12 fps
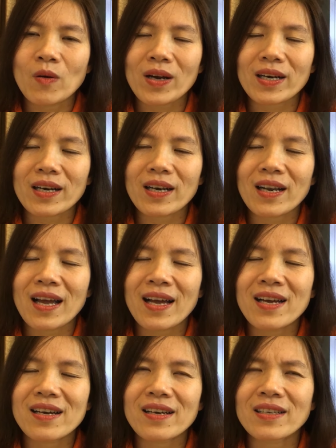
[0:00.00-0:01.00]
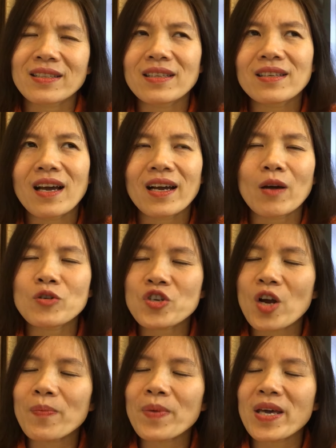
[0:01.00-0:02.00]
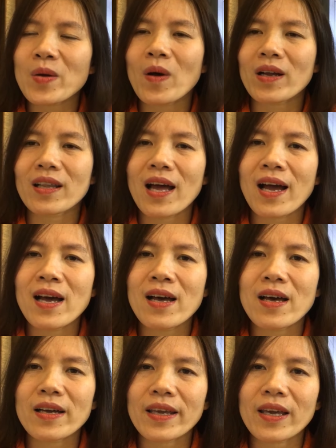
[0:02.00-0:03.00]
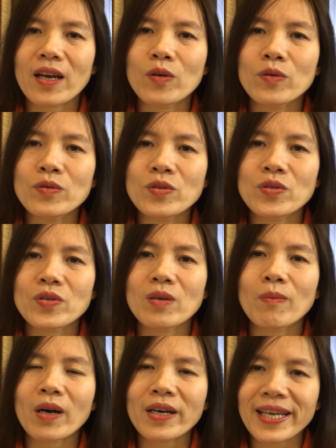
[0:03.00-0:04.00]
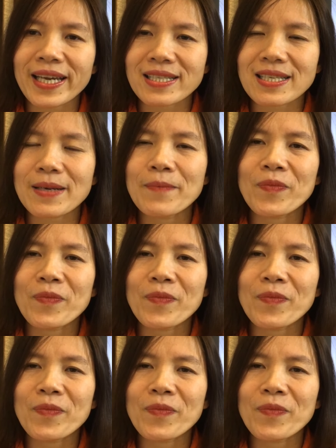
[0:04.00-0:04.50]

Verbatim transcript: hoặc là à, tức là go shopping hoặc là go to the market